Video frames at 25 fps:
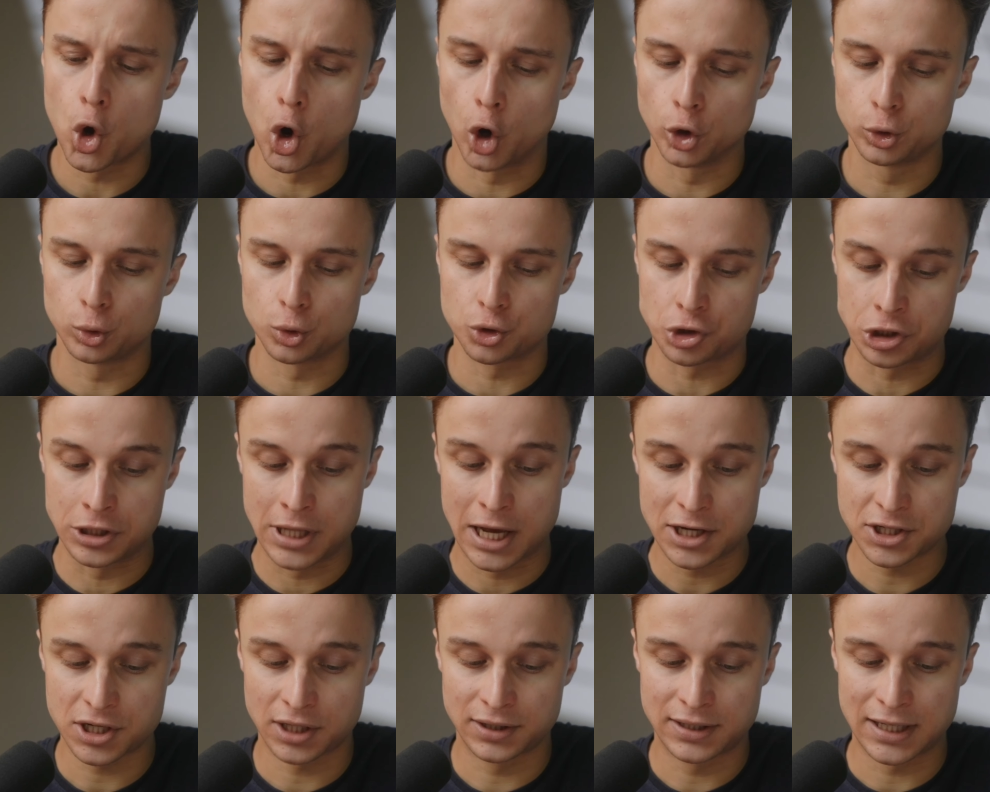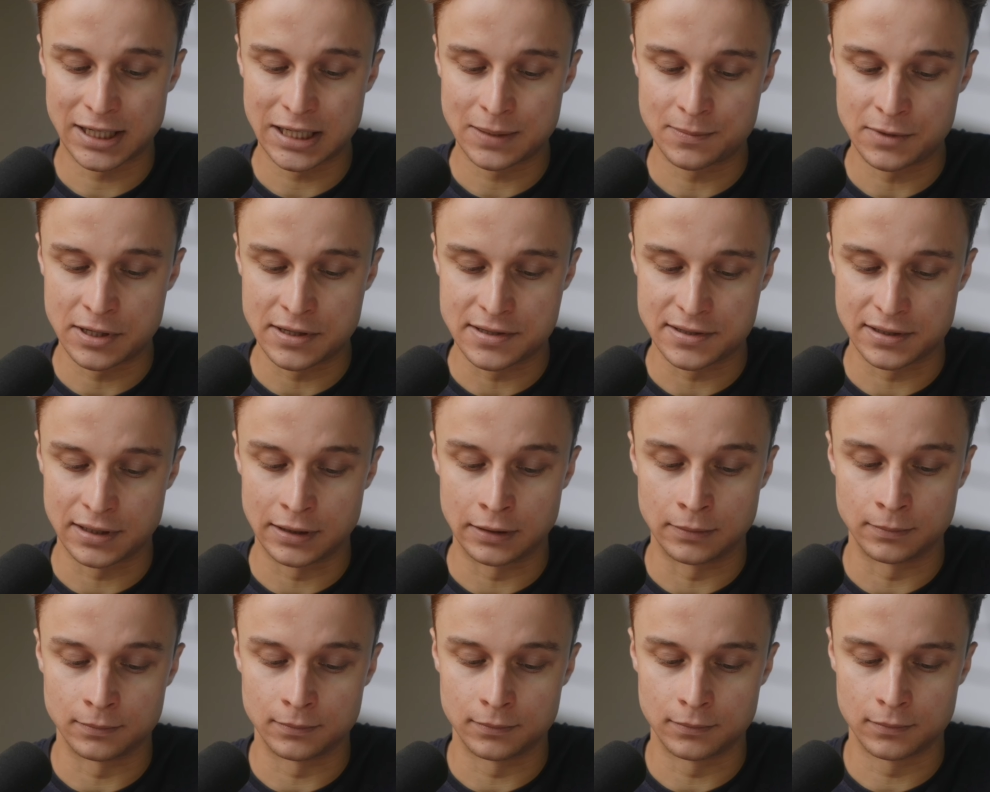Otóż nasza
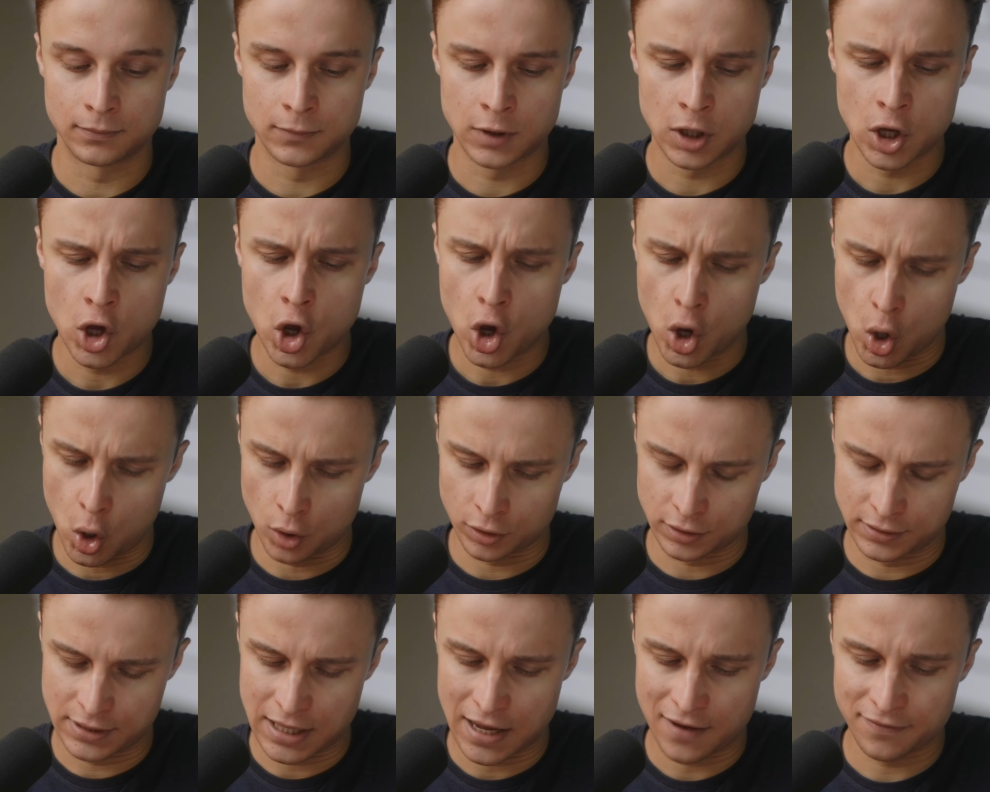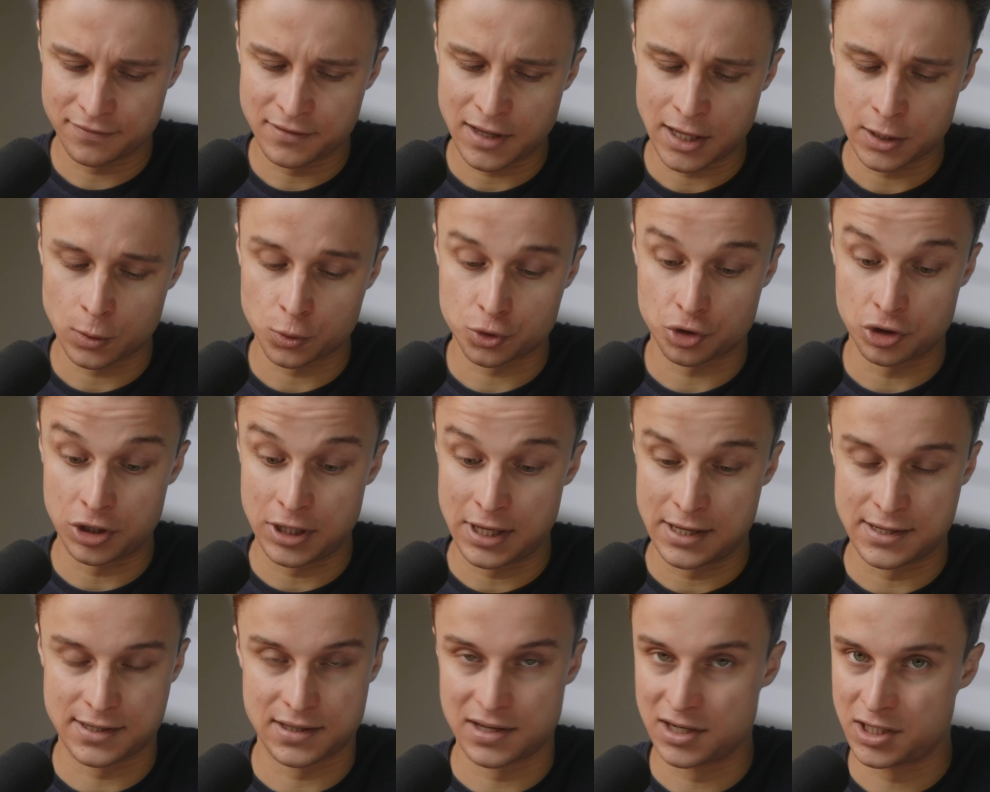tajemnica. Od dawna już
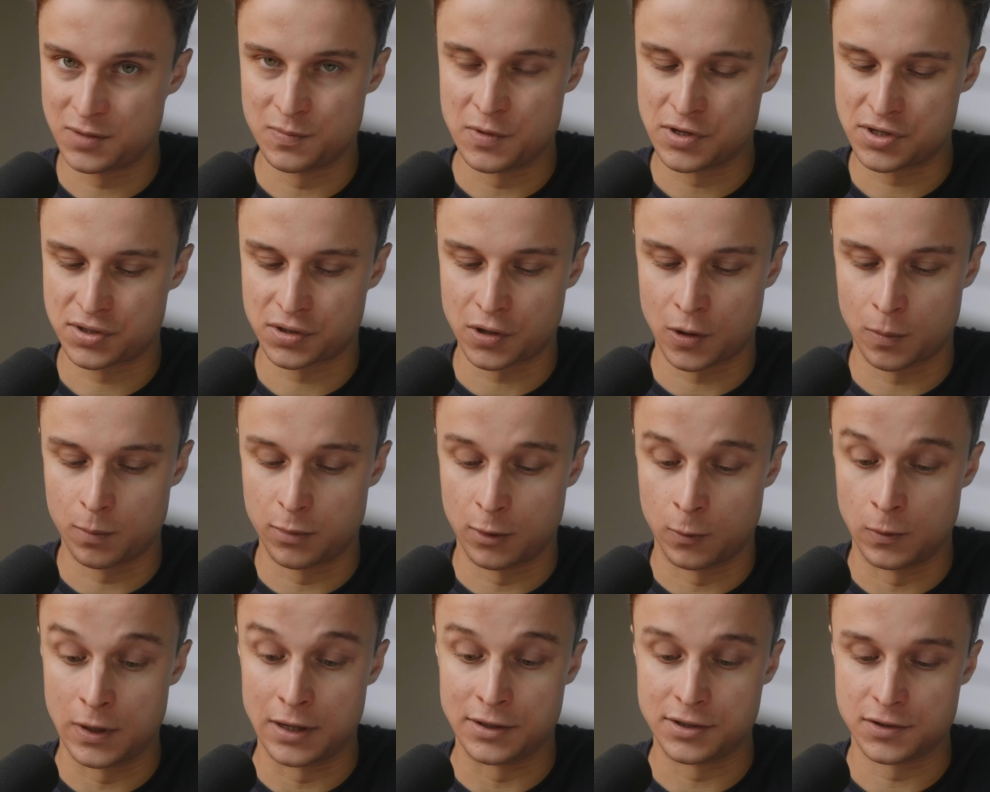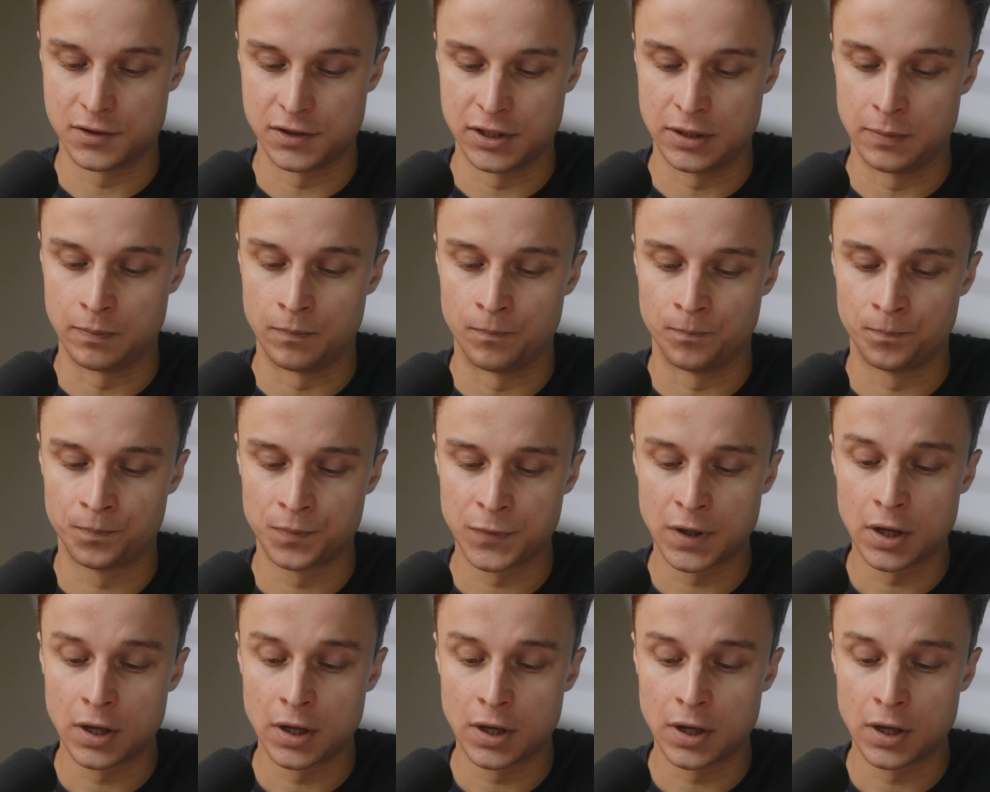nie jesteśmy z Tobą, lecz z Nim.